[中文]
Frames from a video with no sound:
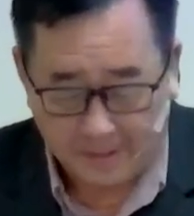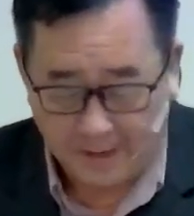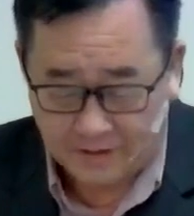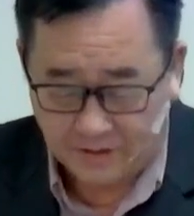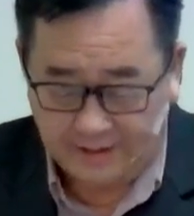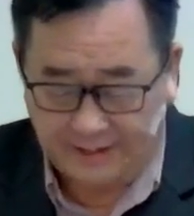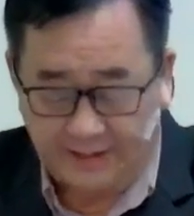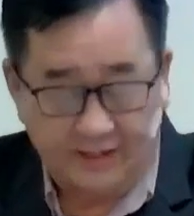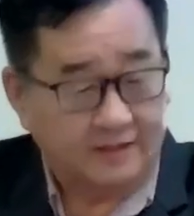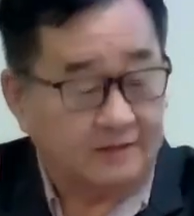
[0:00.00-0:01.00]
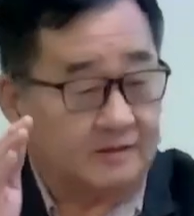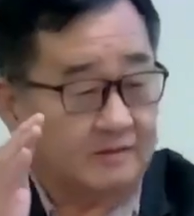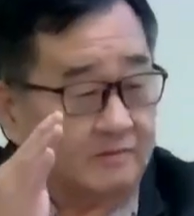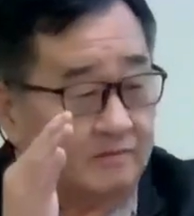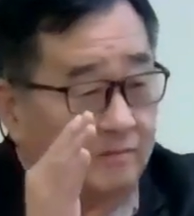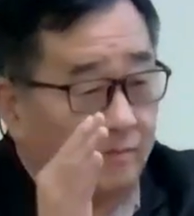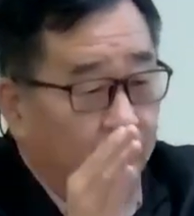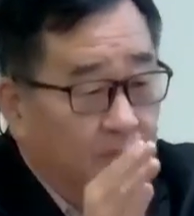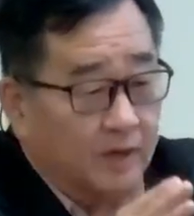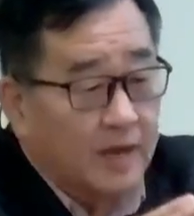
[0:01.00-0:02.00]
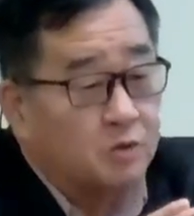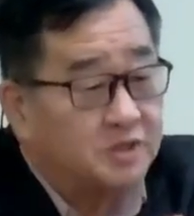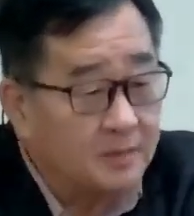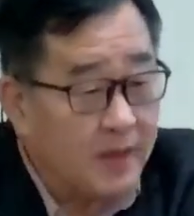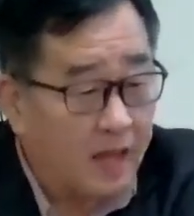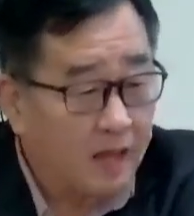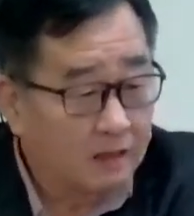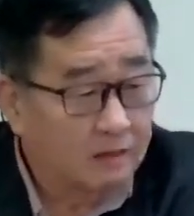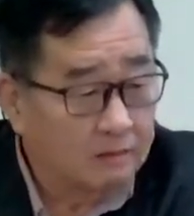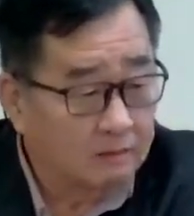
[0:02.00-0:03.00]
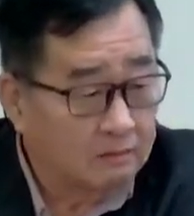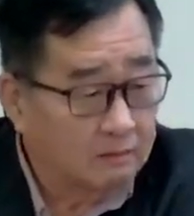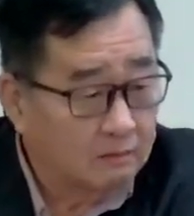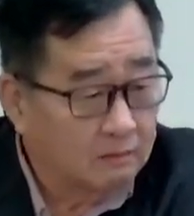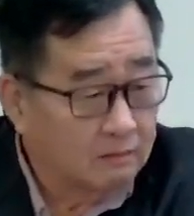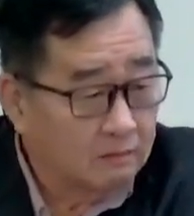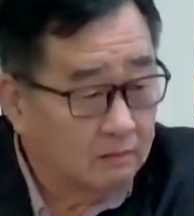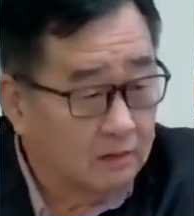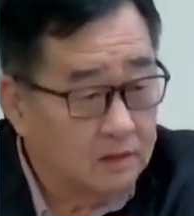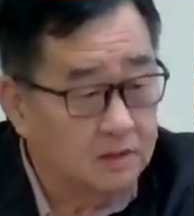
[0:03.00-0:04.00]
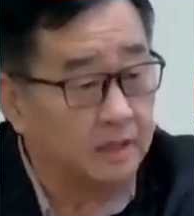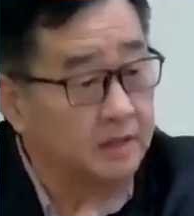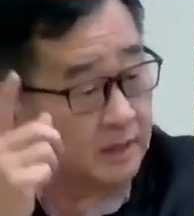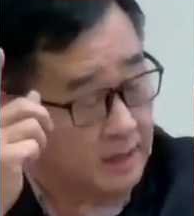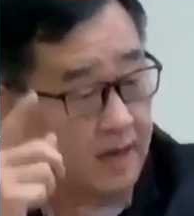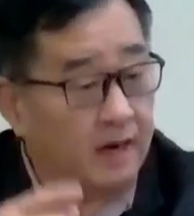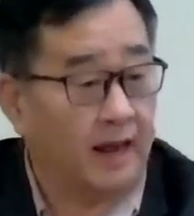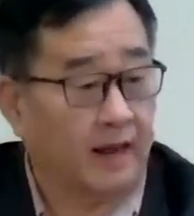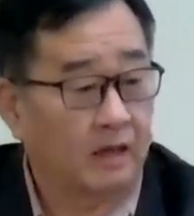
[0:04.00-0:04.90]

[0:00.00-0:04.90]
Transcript: 所以你高兴吗？神一样嘞，